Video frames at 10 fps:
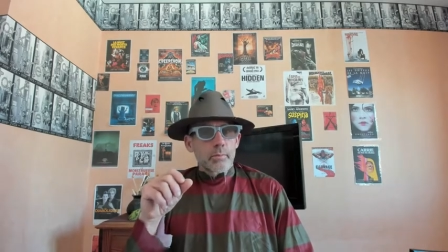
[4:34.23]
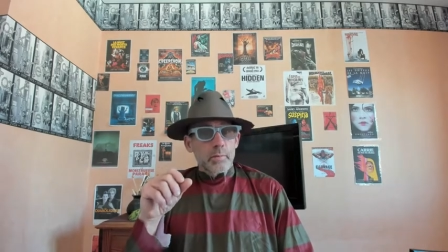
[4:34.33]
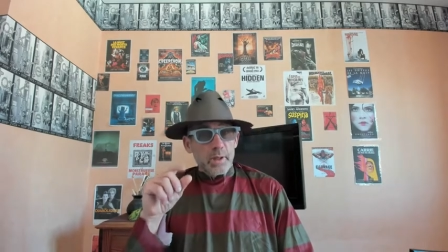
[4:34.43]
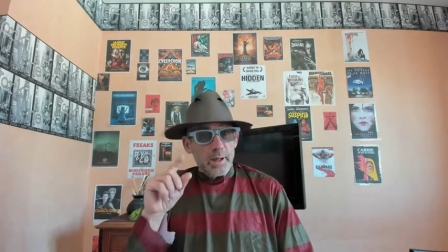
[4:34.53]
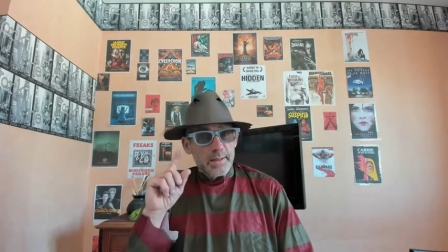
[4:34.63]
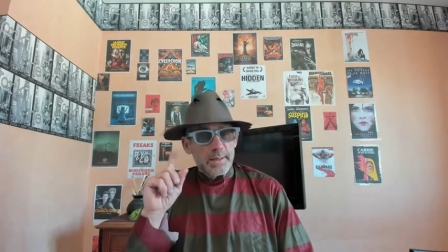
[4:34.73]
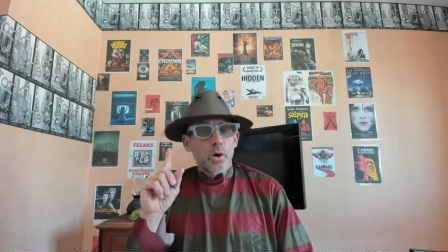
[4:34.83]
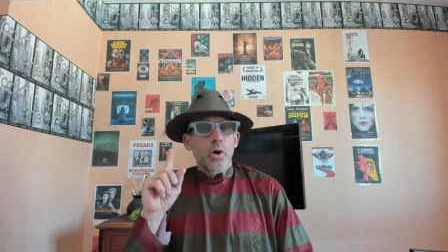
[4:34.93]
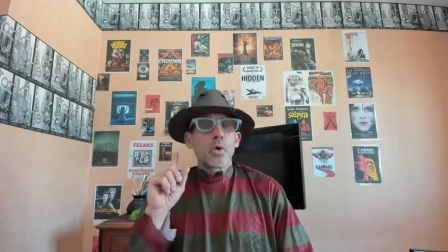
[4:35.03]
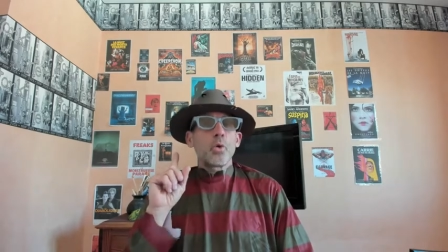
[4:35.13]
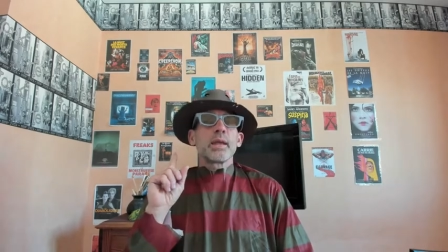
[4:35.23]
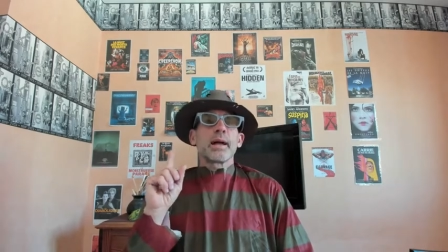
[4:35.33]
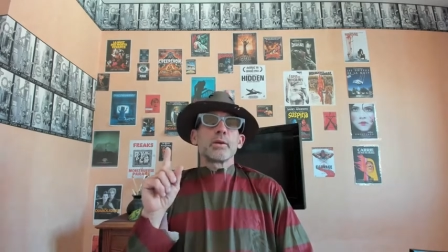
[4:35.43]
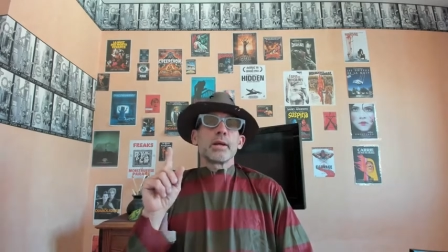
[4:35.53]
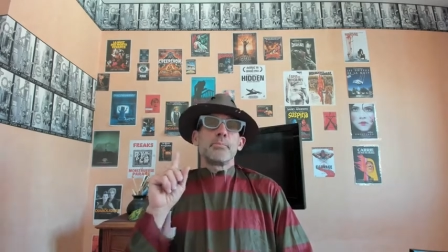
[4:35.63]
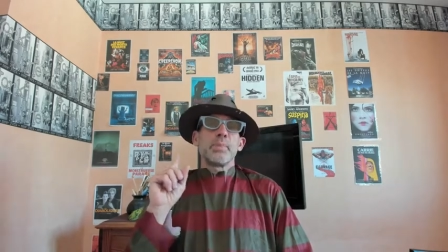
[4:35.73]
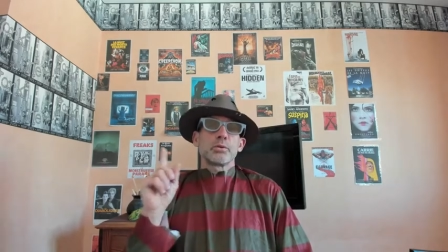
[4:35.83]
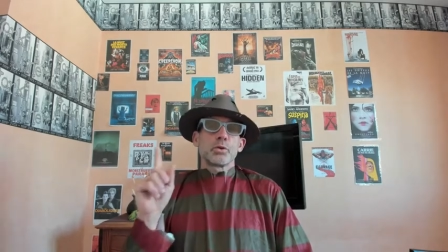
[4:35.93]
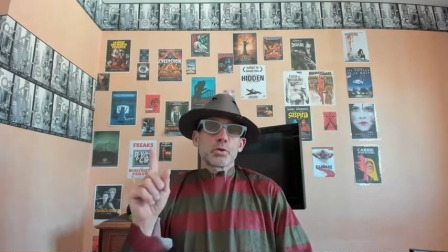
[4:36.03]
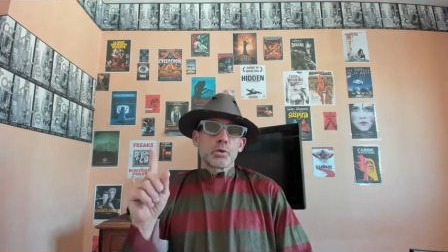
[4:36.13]
C'est en regardant la patte de
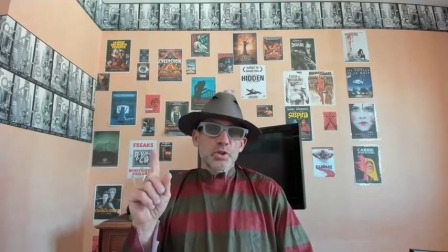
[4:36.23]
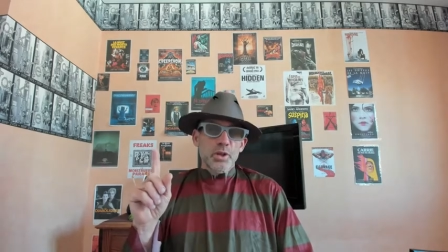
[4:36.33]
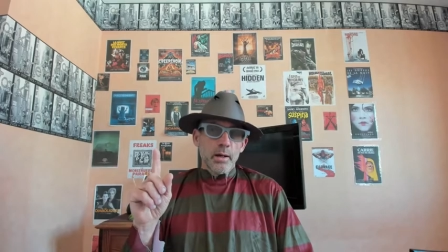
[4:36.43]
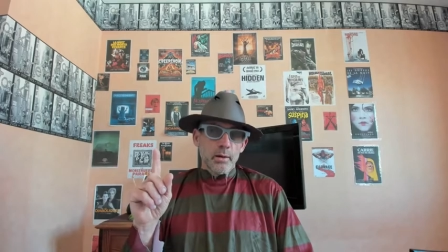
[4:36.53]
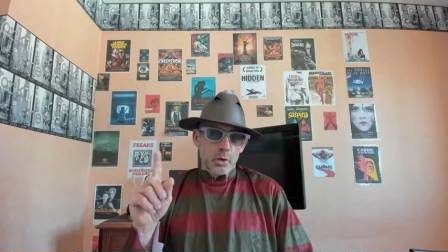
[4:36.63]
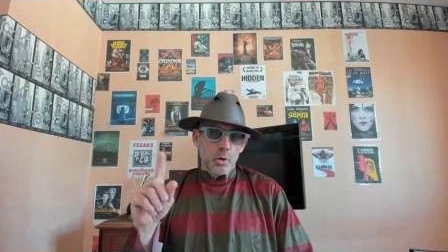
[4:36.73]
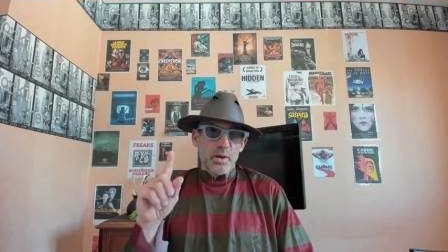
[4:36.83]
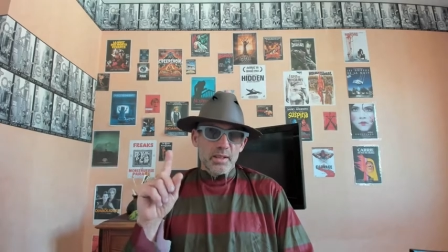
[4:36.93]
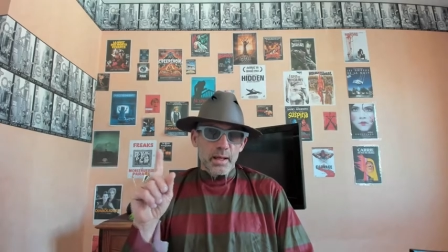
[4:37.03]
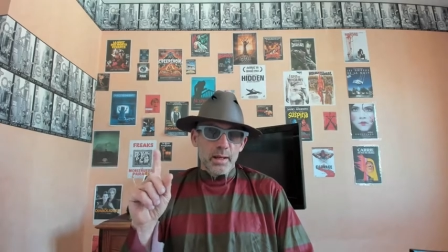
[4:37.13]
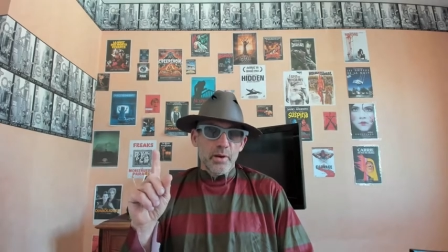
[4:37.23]
son chat que Wes Craven